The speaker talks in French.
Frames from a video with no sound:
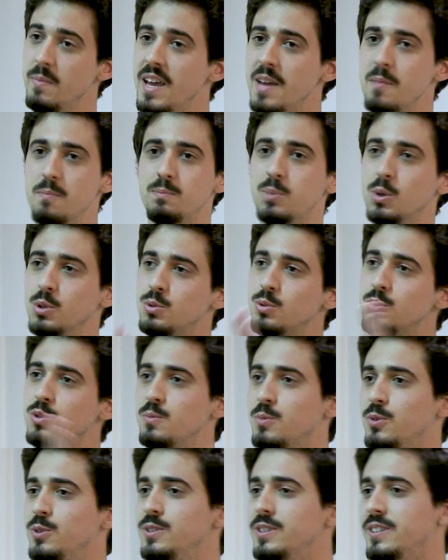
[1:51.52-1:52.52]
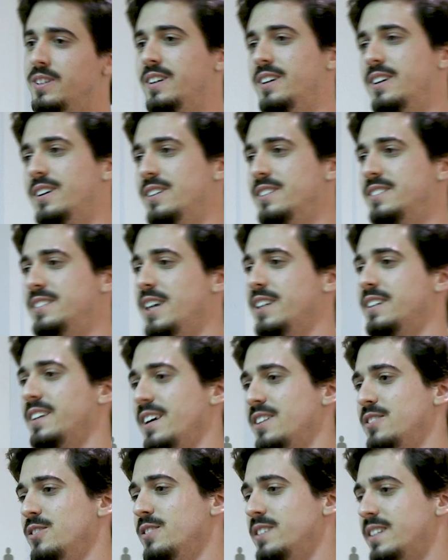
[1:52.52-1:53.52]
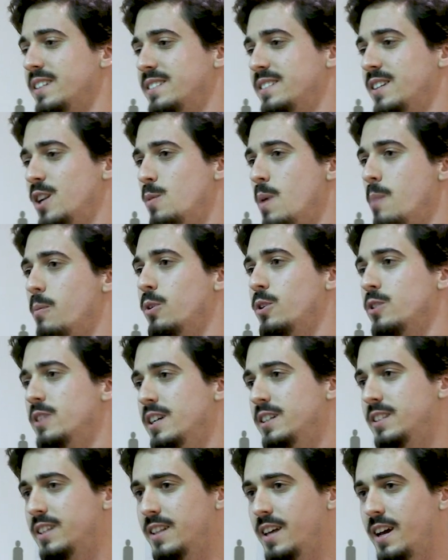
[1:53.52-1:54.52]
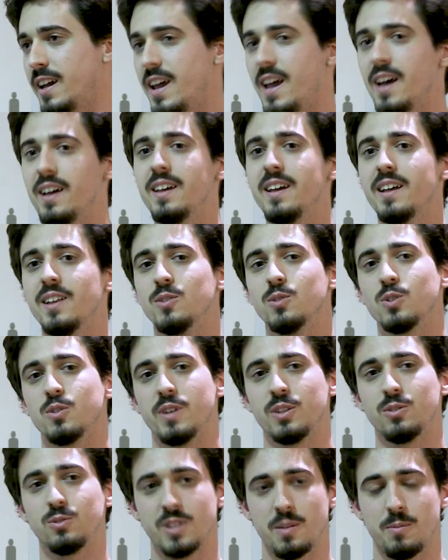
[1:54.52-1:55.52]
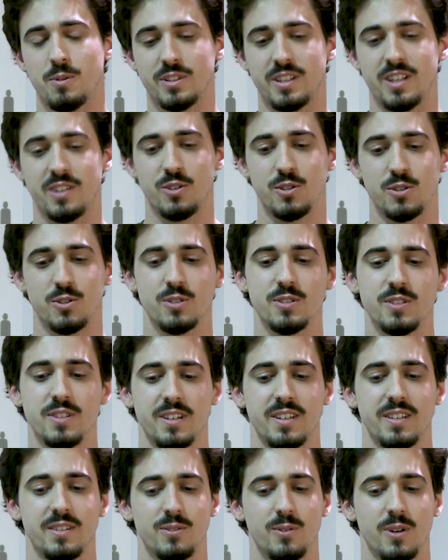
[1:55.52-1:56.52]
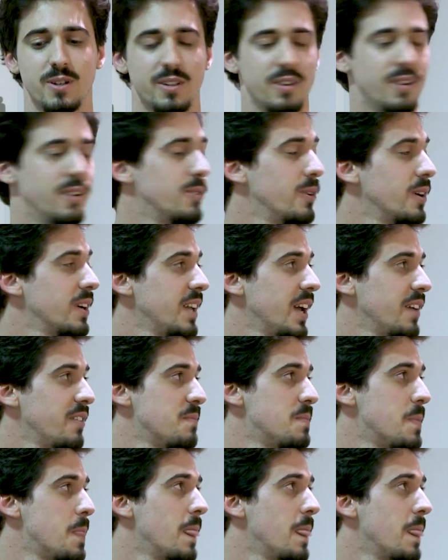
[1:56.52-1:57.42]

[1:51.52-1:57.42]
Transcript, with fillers: Mais pour tout ce monde, euh, ce qui est intéressant, c'est que c'est le même encodage qui est derrière, donc on va tous apprendre quelque chose, quoi qu'il arrive.